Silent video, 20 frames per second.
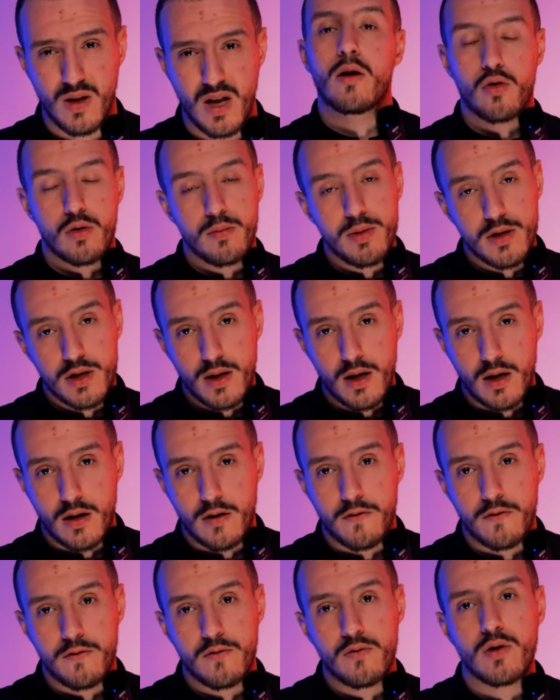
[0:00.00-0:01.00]
الوغ باش
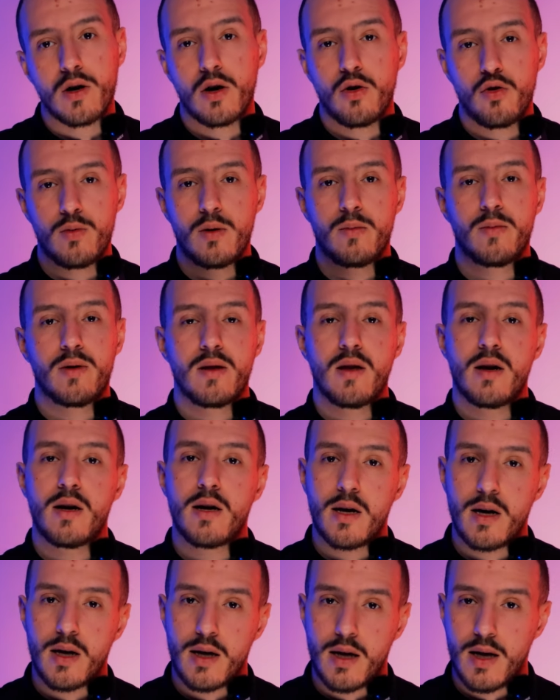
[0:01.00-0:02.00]
تعرف اونكا ميم انت
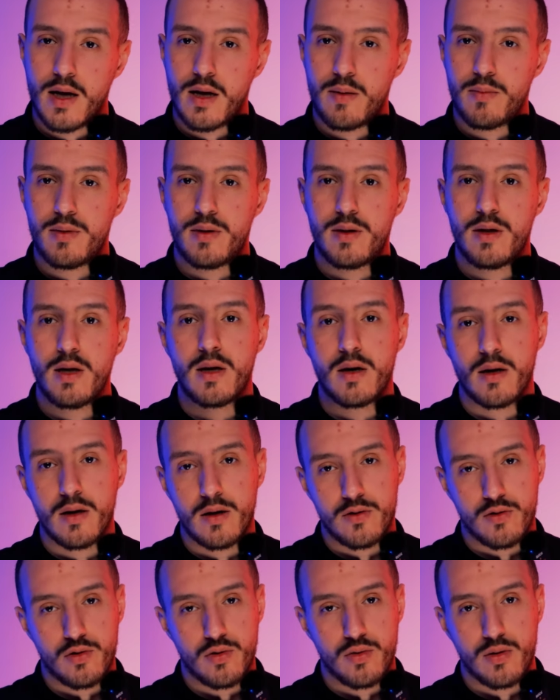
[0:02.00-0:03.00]
راك حايب دير
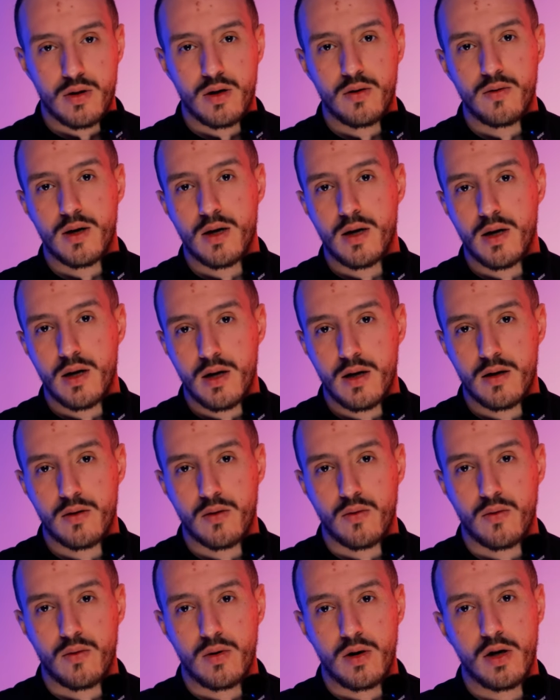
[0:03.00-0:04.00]
ان جور دوره
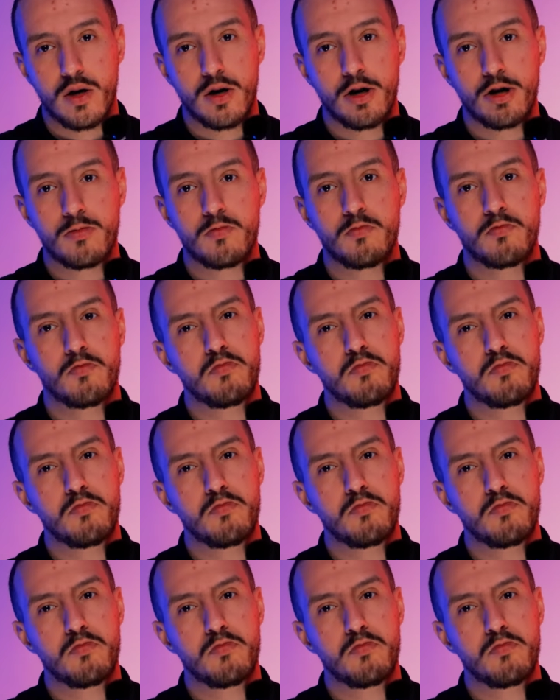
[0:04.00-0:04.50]
الكترونيه